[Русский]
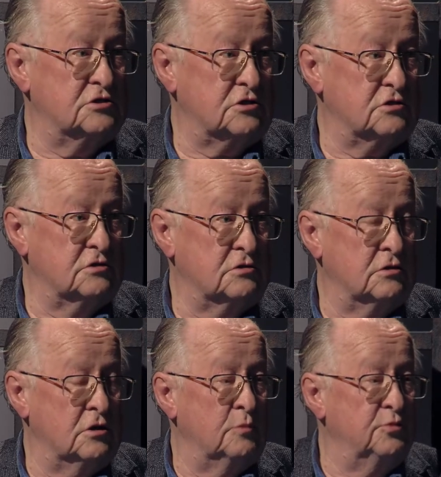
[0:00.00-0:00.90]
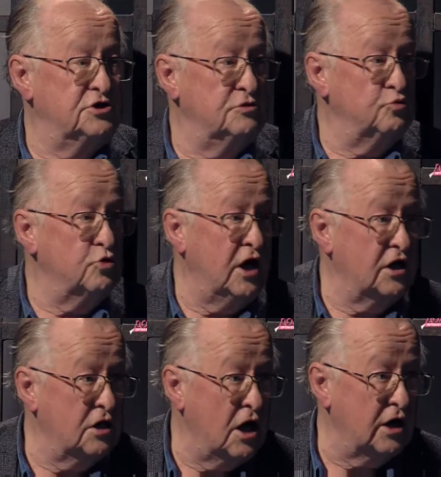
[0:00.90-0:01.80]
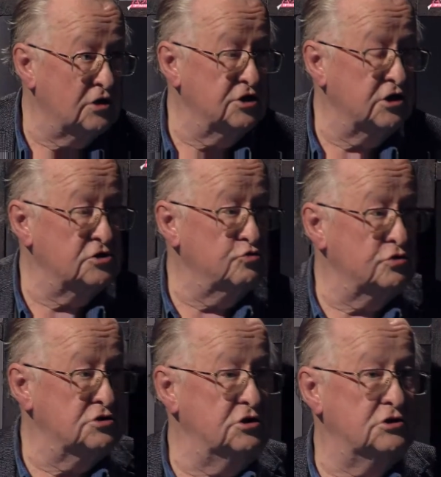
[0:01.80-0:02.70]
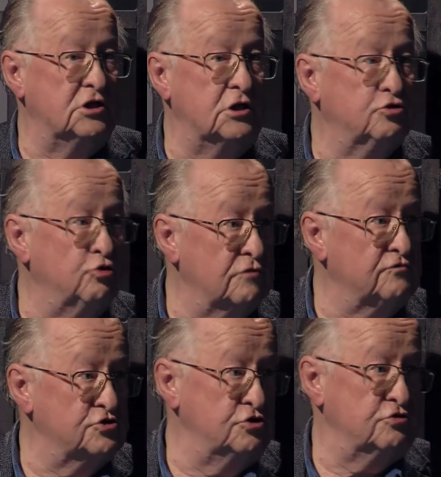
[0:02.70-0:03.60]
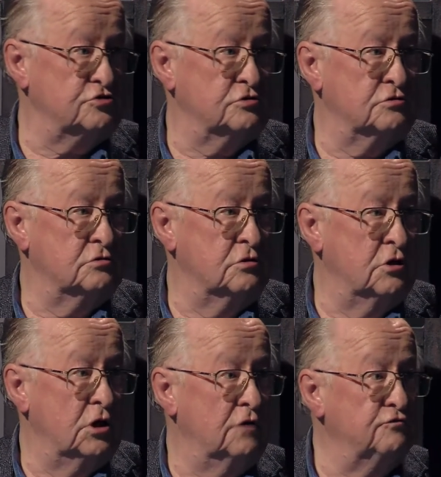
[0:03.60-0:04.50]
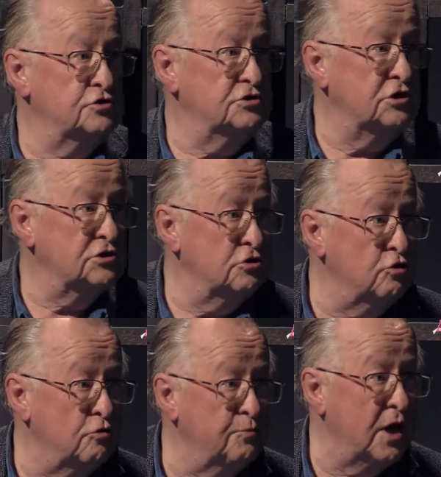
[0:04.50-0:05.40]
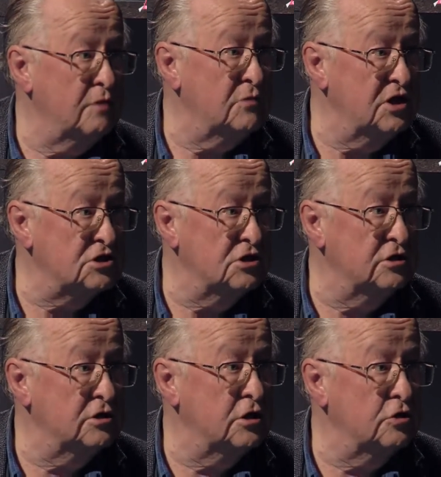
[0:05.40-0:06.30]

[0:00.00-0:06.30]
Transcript: цен. Почему Гайдара через год снесли? Кто его снес? его снесло промышленное